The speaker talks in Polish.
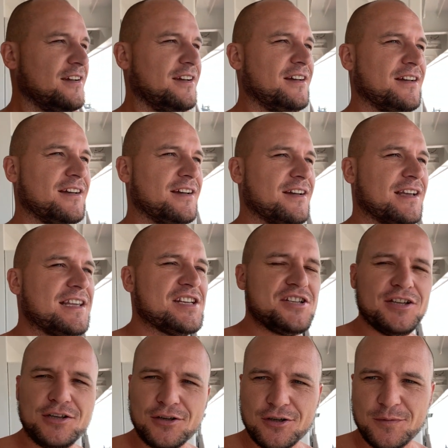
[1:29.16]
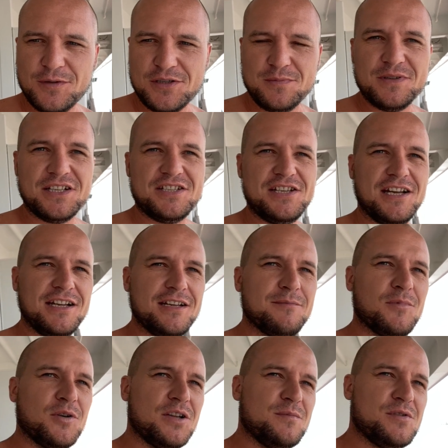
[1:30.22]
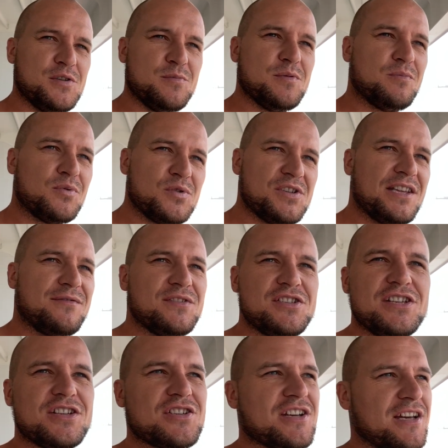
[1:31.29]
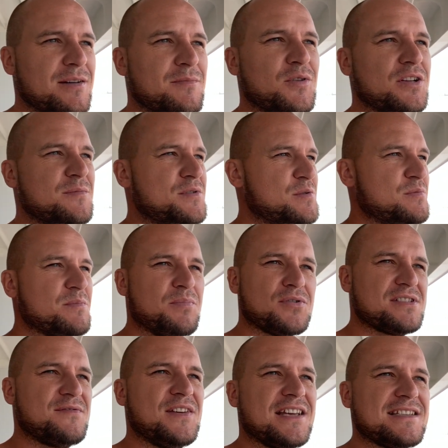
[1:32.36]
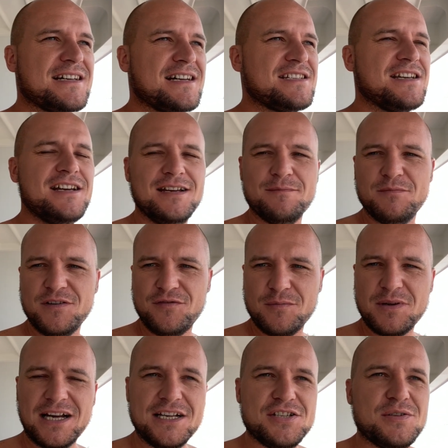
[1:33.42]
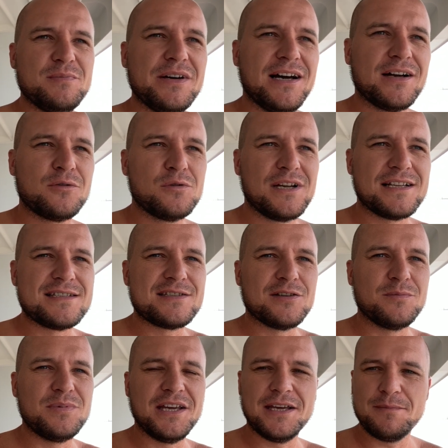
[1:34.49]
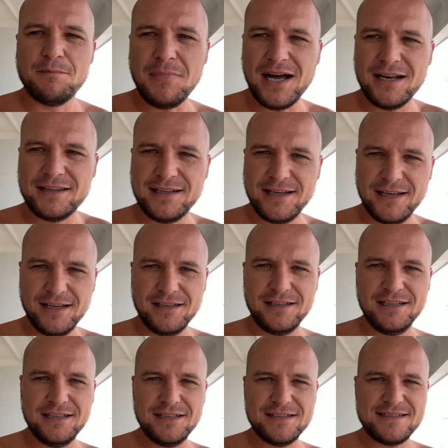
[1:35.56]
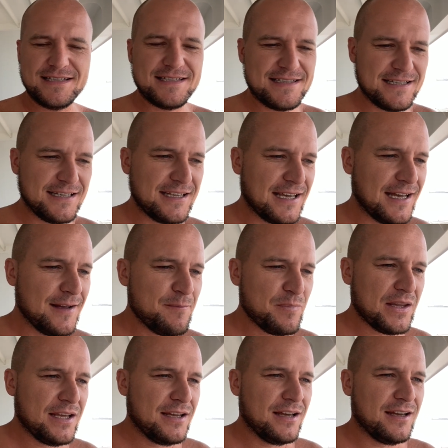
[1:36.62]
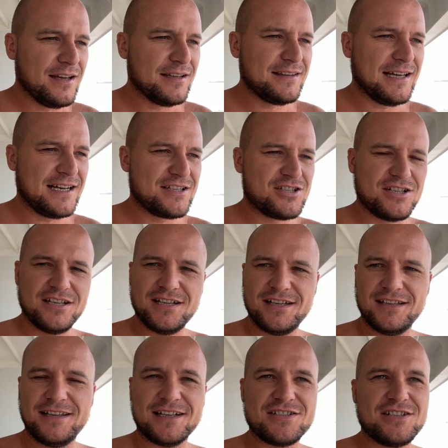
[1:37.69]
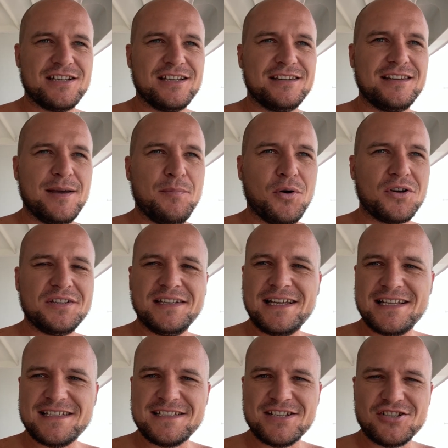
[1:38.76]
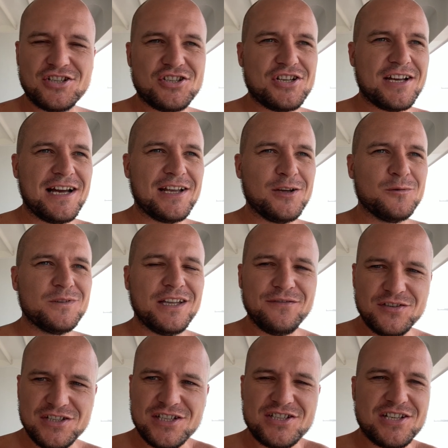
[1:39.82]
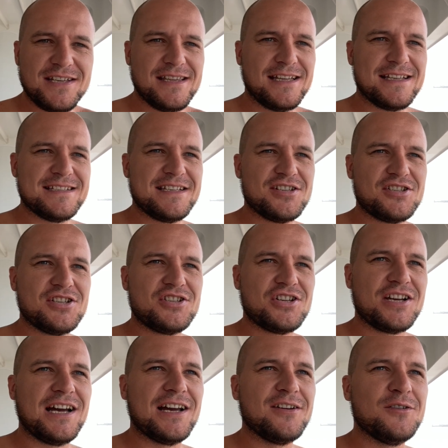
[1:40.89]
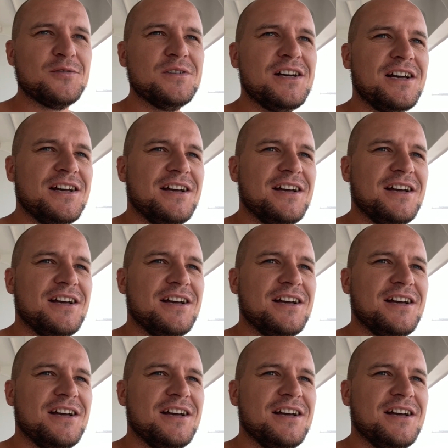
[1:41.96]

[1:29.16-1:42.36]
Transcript: E, jeśli tylko byśmy chcieli, moglibyśmy pójść na wycieczkę, moglibyśmy pozwiedzać. My wybraliśmy akurat sobie Maltę i Sycylię, e, także, także te porty na nas jeszcze czekają, te wycieczki na nas jeszcze czekają.